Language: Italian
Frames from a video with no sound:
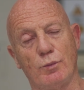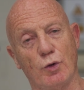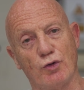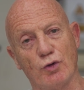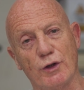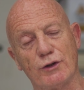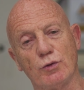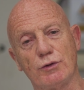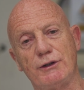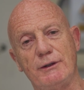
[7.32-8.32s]
Buongiorno a
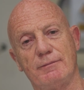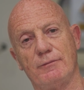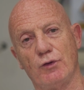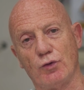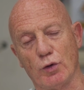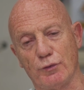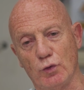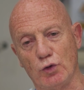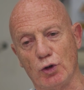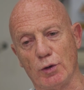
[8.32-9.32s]
tutti, sono
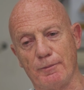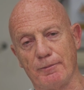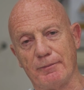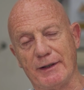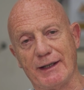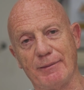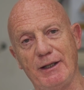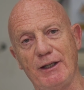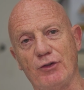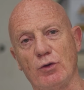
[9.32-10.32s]
Fulvio
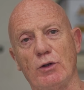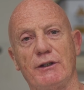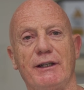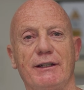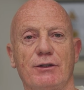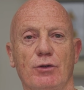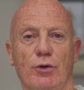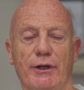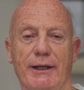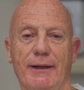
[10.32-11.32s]
Bergamini, sono il
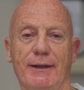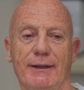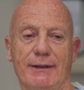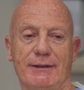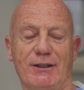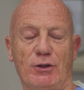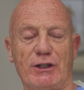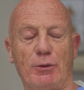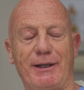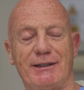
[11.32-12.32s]
direttore
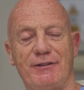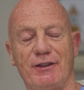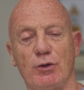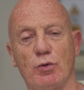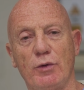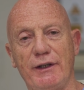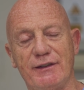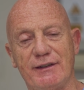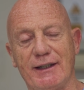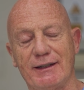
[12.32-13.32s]
dell'unità operativa di
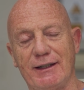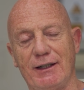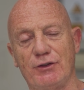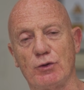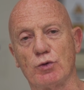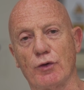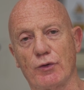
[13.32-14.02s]
oculistica dell'Istituto